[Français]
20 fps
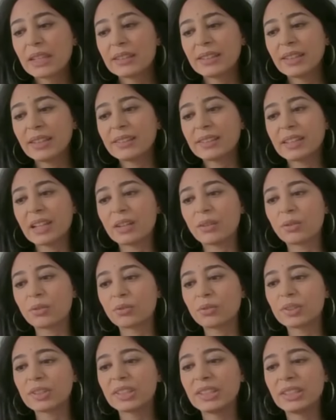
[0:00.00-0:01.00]
Ça, c'est quelque
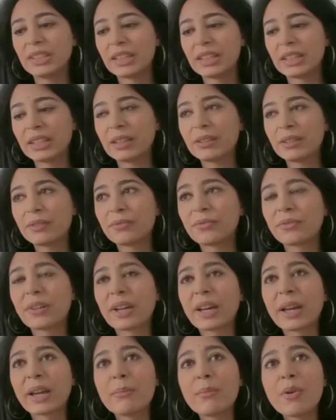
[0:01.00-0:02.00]
chose qui est
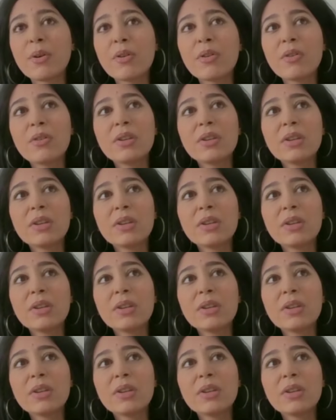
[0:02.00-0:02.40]
vraiment